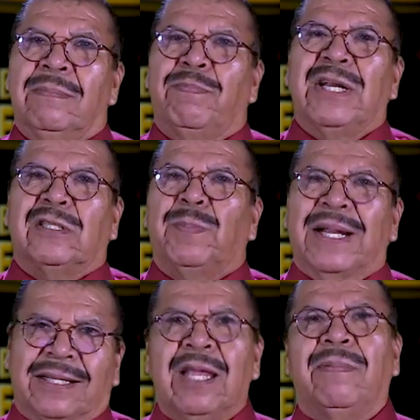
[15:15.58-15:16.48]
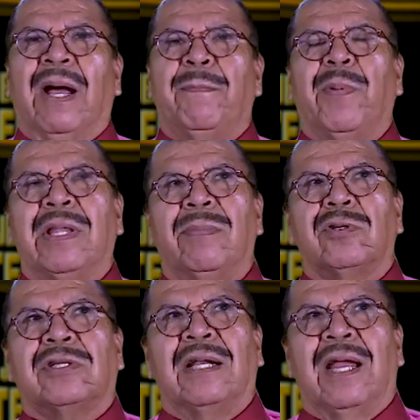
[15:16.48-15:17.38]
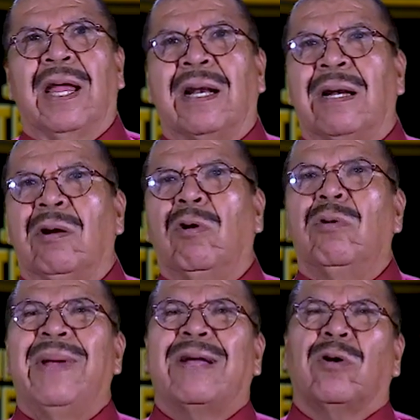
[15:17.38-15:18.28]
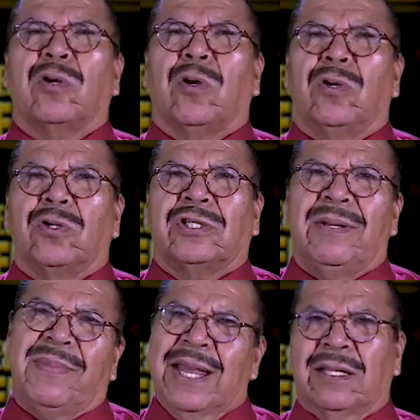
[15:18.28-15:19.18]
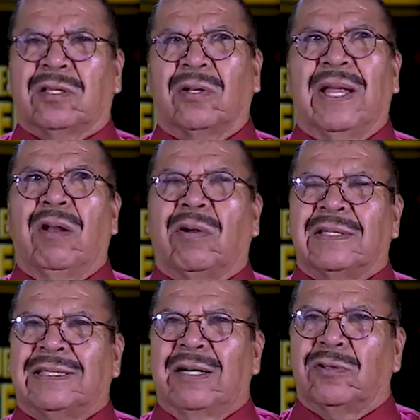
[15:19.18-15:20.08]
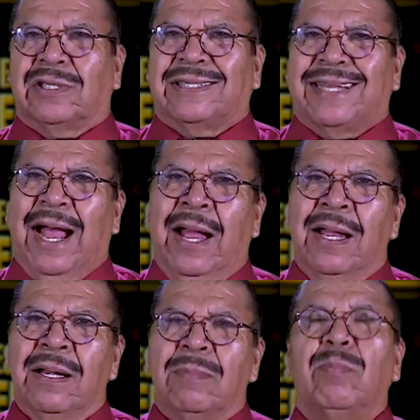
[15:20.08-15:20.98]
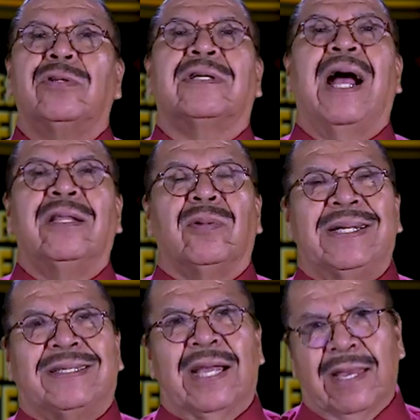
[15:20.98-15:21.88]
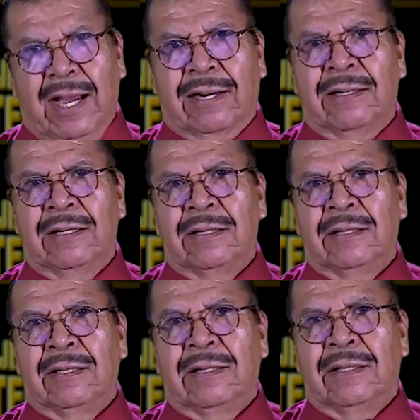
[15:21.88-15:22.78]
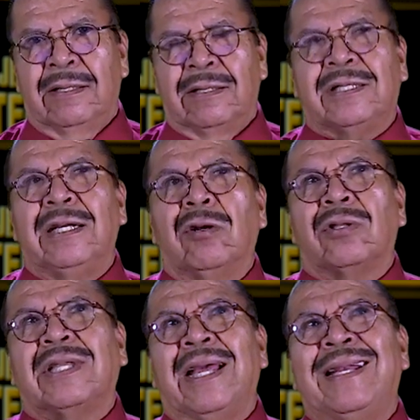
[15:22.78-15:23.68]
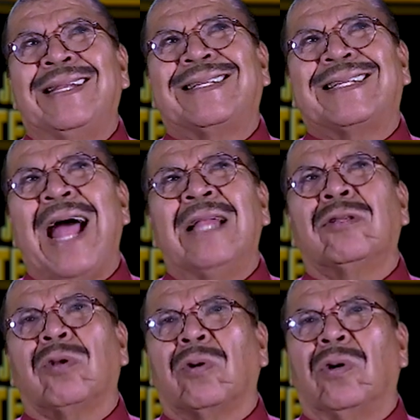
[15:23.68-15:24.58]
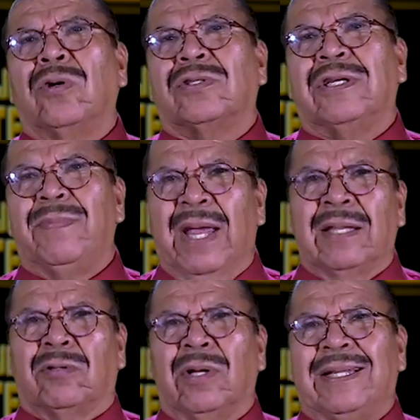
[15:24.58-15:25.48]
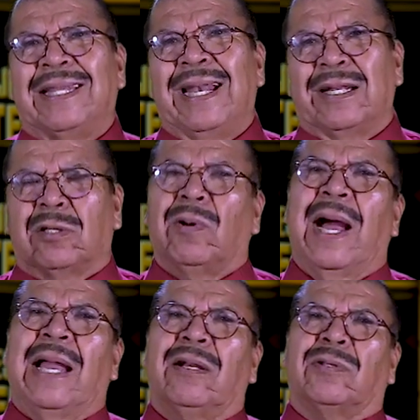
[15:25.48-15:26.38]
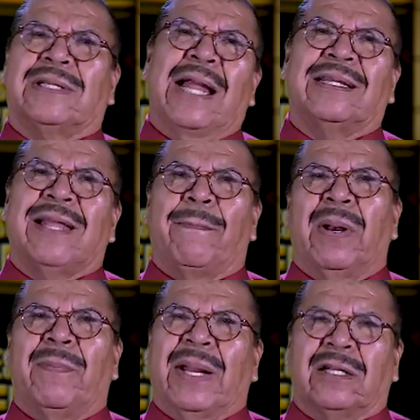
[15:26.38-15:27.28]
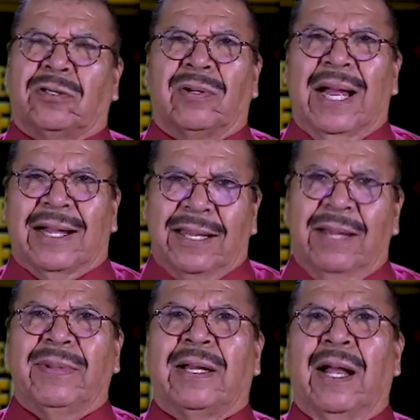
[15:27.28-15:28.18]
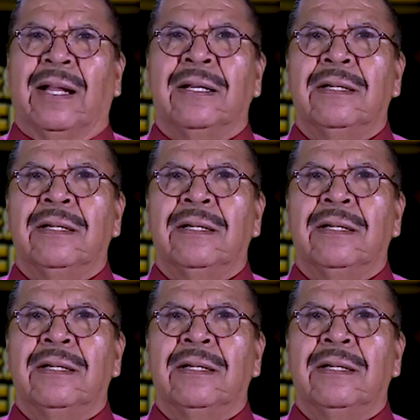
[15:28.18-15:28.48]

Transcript: perspectiva, podemos tener un mejor conocimiento de lo que se nos está buscando enseñar. Si no tiene tanto conocimiento intelectual o tanta preparación académica,